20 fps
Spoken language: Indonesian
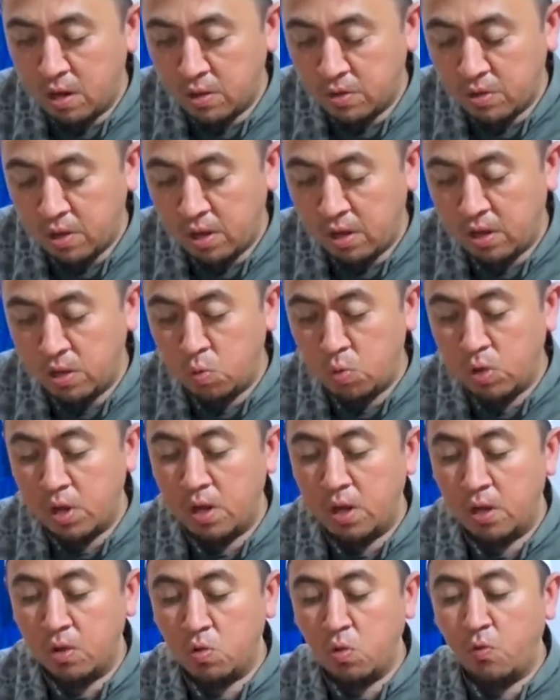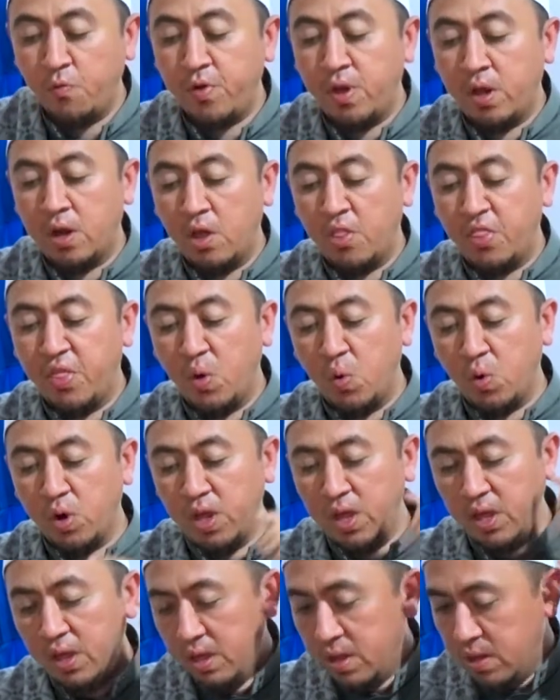Sayyiduna Sufyan
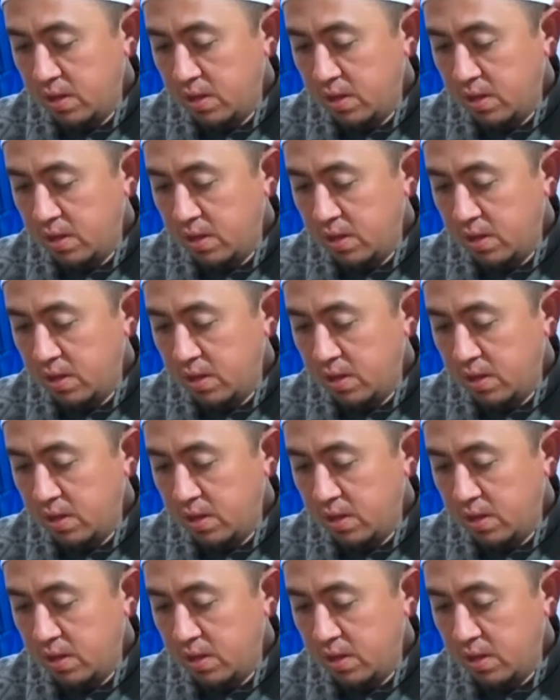Ats-Tsauri